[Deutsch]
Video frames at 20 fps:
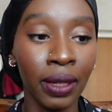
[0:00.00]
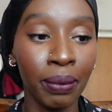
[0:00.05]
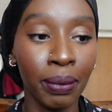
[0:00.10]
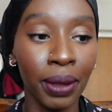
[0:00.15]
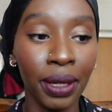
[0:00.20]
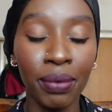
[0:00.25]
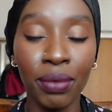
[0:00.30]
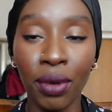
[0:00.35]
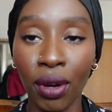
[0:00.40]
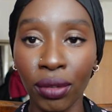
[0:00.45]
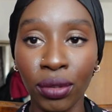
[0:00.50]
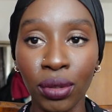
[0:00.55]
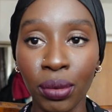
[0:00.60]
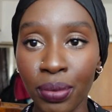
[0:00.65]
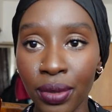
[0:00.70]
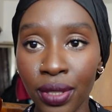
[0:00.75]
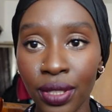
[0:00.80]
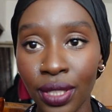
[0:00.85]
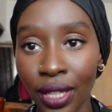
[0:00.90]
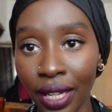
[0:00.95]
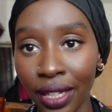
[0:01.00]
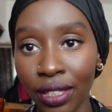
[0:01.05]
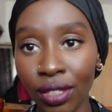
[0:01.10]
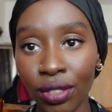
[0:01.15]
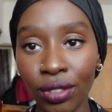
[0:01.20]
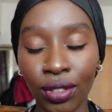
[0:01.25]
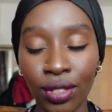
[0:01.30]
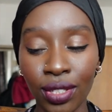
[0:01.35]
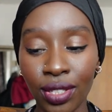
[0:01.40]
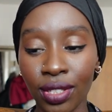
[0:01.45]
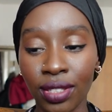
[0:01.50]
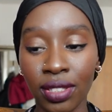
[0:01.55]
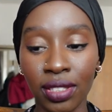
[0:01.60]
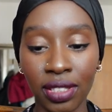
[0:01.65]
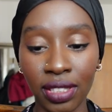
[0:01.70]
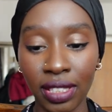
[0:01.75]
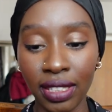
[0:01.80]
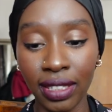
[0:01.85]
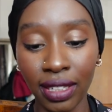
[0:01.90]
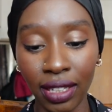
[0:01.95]
bei jedem Hauttyp sieht es anders aus, das
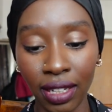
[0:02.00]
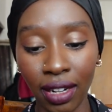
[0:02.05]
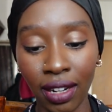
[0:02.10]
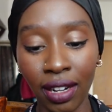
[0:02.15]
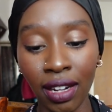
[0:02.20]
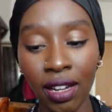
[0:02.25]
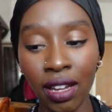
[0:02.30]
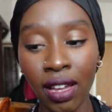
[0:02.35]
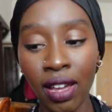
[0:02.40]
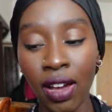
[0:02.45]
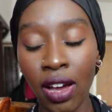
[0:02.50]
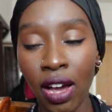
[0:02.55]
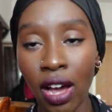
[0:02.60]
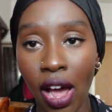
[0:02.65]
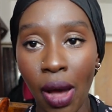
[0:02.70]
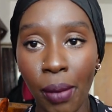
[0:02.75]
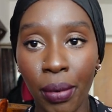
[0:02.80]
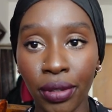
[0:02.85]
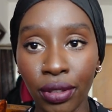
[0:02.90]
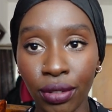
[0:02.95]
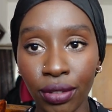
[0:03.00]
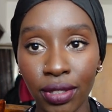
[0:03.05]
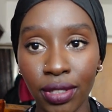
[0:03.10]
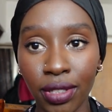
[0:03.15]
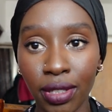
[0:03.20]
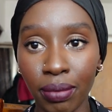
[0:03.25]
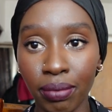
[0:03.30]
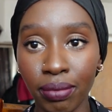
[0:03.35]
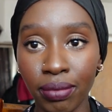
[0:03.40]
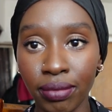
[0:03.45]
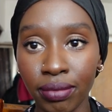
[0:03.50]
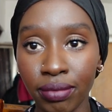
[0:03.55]
ist eh klar, aber trotzdem,